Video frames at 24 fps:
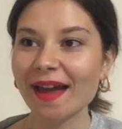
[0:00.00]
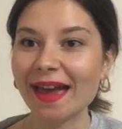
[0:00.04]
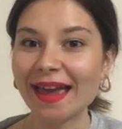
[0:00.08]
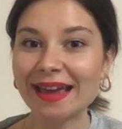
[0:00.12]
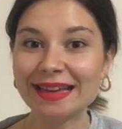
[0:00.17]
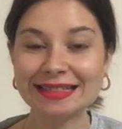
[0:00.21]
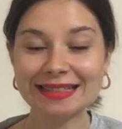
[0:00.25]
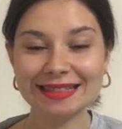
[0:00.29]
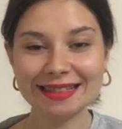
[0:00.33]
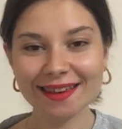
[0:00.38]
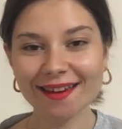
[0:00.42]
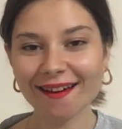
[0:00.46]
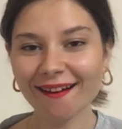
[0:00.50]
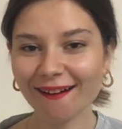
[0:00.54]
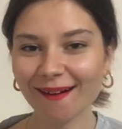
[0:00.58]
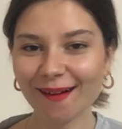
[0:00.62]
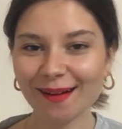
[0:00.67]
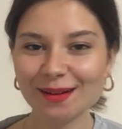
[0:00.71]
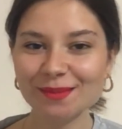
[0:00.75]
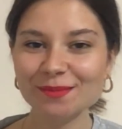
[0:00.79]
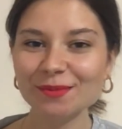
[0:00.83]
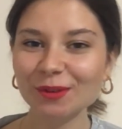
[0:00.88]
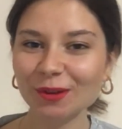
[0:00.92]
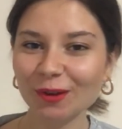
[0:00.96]
eski
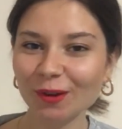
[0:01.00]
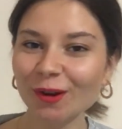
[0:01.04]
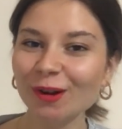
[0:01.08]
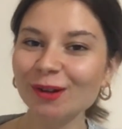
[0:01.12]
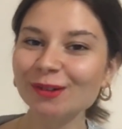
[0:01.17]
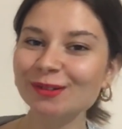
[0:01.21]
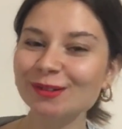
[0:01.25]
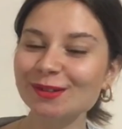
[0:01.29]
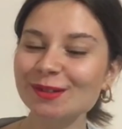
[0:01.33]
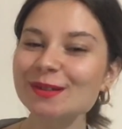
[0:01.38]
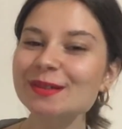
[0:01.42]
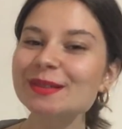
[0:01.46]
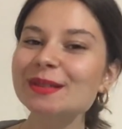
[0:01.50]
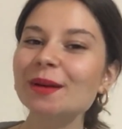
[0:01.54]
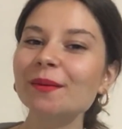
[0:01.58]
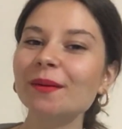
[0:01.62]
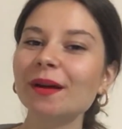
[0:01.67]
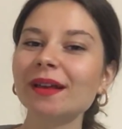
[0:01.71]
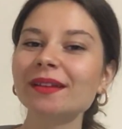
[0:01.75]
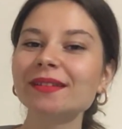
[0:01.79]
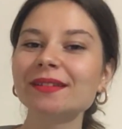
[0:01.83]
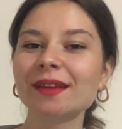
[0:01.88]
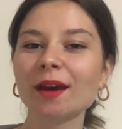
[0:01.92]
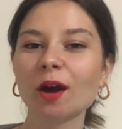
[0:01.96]
halimi gördüğünüz
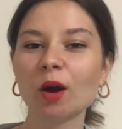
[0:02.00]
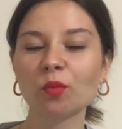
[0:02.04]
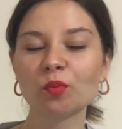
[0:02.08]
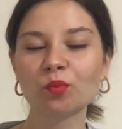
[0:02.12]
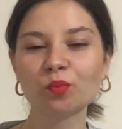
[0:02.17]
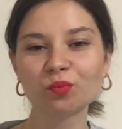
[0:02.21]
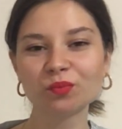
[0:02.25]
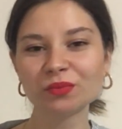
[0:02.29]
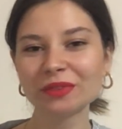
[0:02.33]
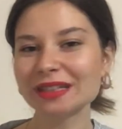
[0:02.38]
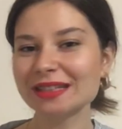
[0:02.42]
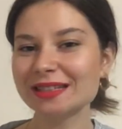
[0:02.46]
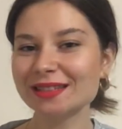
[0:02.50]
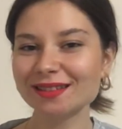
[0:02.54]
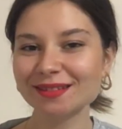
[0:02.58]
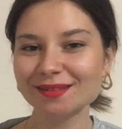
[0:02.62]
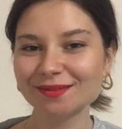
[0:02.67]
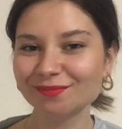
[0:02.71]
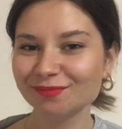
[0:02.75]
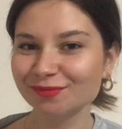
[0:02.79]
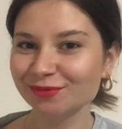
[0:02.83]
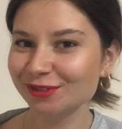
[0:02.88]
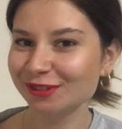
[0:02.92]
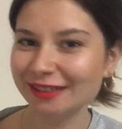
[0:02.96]
zaman ya
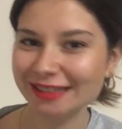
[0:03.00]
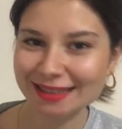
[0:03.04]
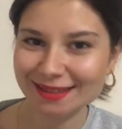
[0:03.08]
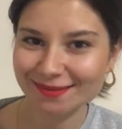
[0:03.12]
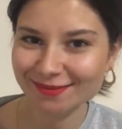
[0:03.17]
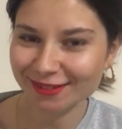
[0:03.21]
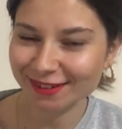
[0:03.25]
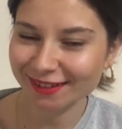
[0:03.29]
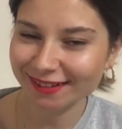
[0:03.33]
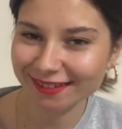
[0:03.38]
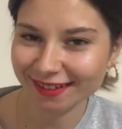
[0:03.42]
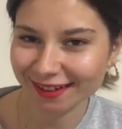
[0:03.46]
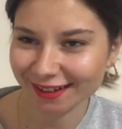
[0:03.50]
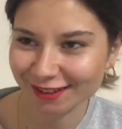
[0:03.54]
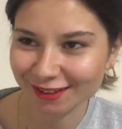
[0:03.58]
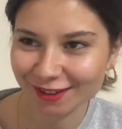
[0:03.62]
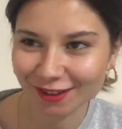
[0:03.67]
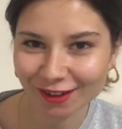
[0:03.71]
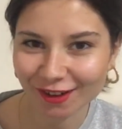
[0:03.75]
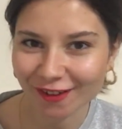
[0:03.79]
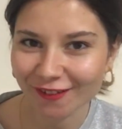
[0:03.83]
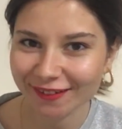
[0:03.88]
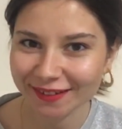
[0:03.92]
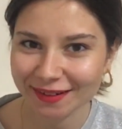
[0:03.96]
nasıl bu kız bu kadar
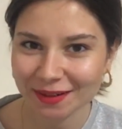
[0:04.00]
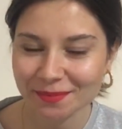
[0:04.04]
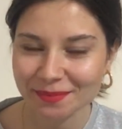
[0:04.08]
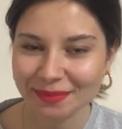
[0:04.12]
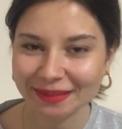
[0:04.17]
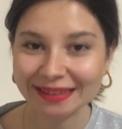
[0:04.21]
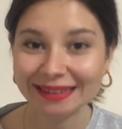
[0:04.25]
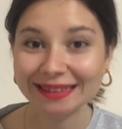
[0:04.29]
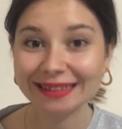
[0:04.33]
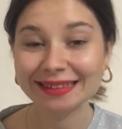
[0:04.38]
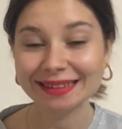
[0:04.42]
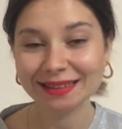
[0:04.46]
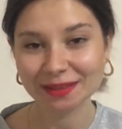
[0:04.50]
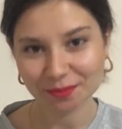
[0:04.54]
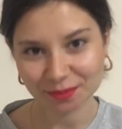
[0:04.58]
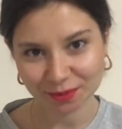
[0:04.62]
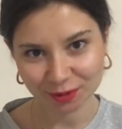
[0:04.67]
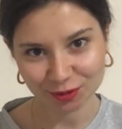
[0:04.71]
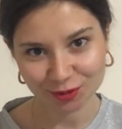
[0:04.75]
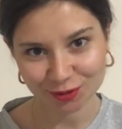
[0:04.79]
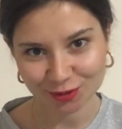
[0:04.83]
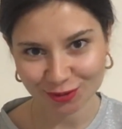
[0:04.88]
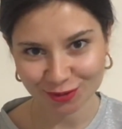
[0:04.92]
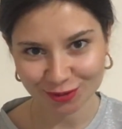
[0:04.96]
kilo verebilir
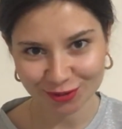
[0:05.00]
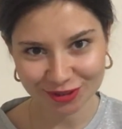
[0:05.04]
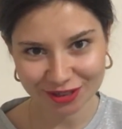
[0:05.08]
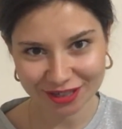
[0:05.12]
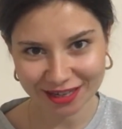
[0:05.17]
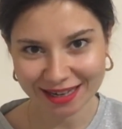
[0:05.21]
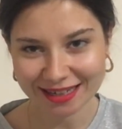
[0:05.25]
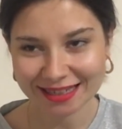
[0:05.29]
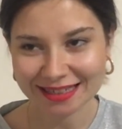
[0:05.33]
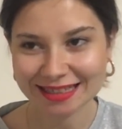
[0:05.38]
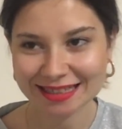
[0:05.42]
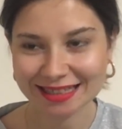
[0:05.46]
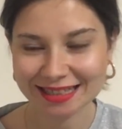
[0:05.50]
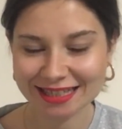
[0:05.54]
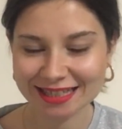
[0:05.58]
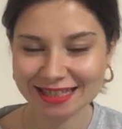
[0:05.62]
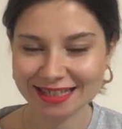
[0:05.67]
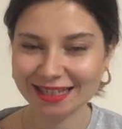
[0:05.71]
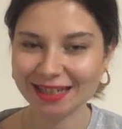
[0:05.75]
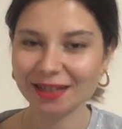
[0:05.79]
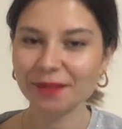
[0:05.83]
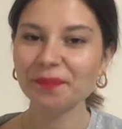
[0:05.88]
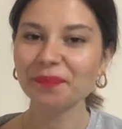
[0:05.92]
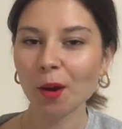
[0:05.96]
gibi düşüneceğiniz
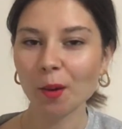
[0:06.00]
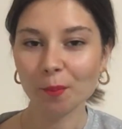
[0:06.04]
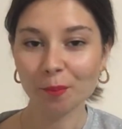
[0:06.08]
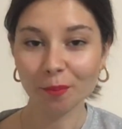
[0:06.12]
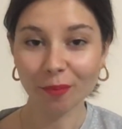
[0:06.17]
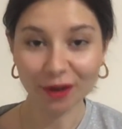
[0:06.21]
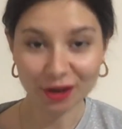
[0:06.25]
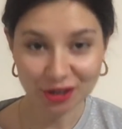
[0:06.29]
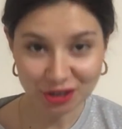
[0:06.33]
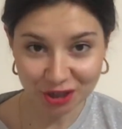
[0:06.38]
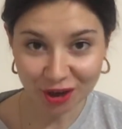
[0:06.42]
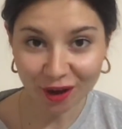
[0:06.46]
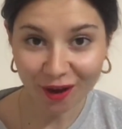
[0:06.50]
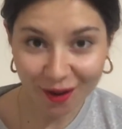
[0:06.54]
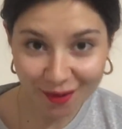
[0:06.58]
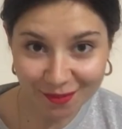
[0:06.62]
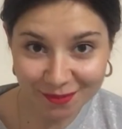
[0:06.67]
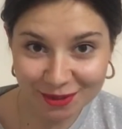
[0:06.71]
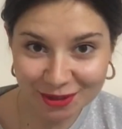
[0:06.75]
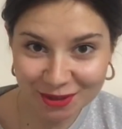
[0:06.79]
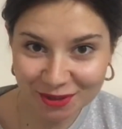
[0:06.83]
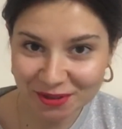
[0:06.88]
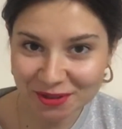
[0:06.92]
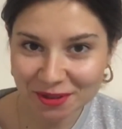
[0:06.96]
için
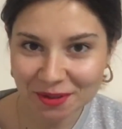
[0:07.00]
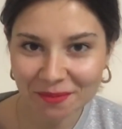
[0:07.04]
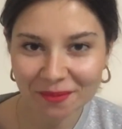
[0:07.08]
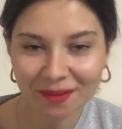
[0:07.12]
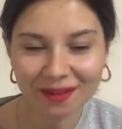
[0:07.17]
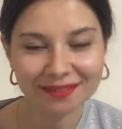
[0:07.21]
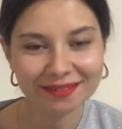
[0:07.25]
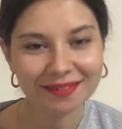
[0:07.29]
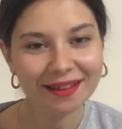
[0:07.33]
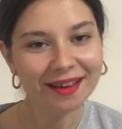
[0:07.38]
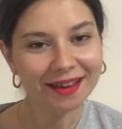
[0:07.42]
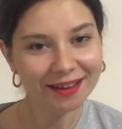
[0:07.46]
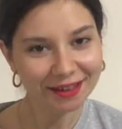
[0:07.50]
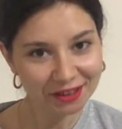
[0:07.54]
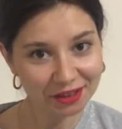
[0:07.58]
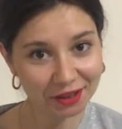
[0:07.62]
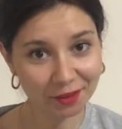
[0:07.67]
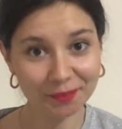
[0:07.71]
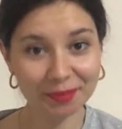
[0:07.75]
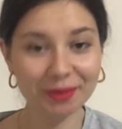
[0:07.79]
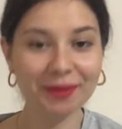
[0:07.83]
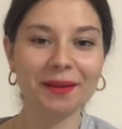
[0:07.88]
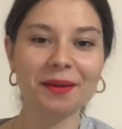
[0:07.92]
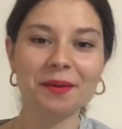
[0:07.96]
başarmış o zaman
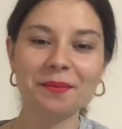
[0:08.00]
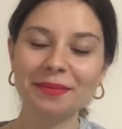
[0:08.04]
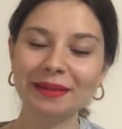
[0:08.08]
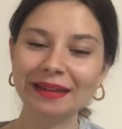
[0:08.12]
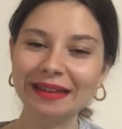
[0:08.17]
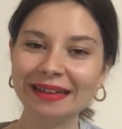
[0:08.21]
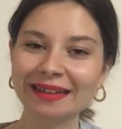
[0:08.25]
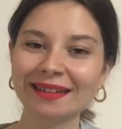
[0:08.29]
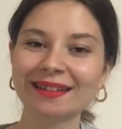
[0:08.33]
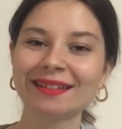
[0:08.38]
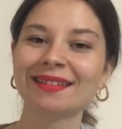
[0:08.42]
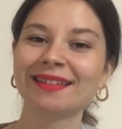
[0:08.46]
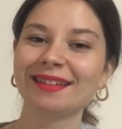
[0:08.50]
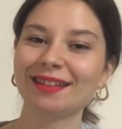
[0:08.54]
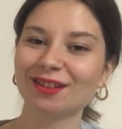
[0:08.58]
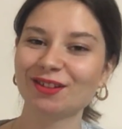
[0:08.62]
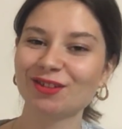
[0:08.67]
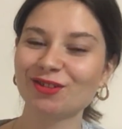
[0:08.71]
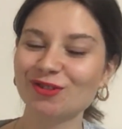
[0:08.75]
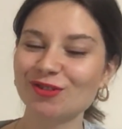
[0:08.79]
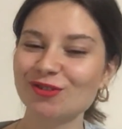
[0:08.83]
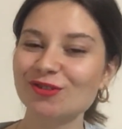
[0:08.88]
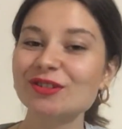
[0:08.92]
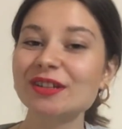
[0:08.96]
yapılabilir
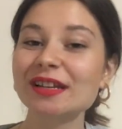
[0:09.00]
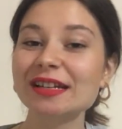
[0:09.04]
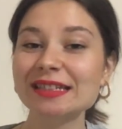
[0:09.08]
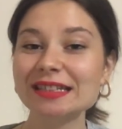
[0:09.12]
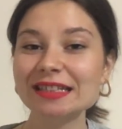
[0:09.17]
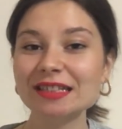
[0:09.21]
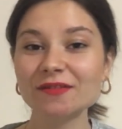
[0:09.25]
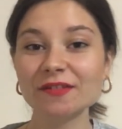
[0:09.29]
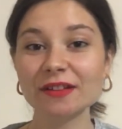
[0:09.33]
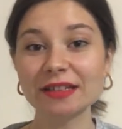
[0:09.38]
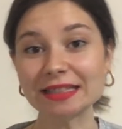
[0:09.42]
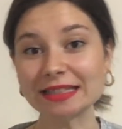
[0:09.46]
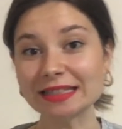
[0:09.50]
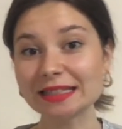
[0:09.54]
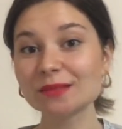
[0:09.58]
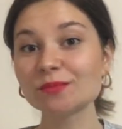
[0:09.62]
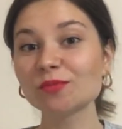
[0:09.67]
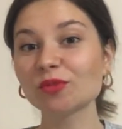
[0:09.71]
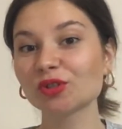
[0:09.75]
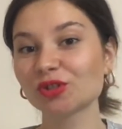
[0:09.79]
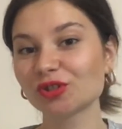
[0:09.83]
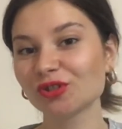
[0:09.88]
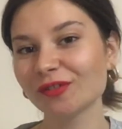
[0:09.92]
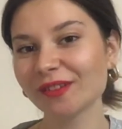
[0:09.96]
diye düşüneceksiniz ve
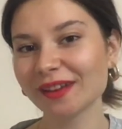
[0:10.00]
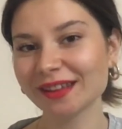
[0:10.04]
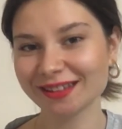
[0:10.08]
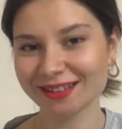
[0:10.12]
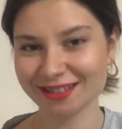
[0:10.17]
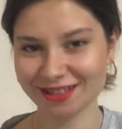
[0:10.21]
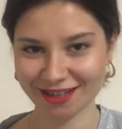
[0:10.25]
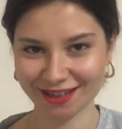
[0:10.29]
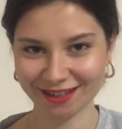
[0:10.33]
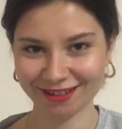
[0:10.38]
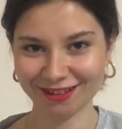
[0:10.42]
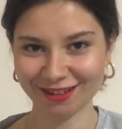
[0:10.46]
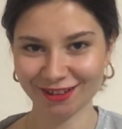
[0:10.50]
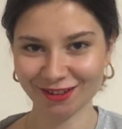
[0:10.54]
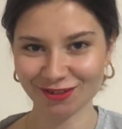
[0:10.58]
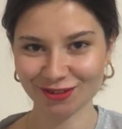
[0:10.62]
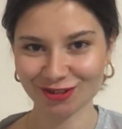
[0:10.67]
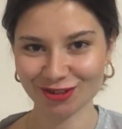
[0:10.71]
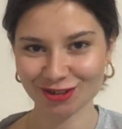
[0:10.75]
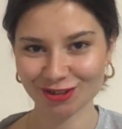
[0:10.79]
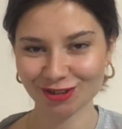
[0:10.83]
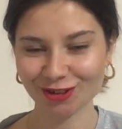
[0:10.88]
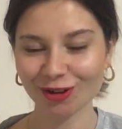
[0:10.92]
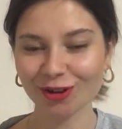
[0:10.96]
sizi motive edecek diye
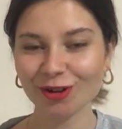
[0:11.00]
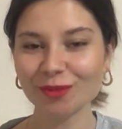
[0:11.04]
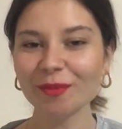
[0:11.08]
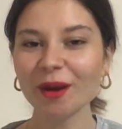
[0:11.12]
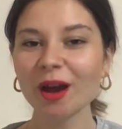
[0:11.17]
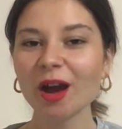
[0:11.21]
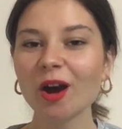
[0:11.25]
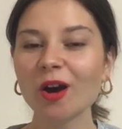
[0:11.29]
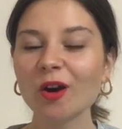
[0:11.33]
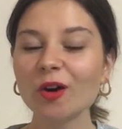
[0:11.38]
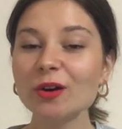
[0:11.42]
düşünüyorum.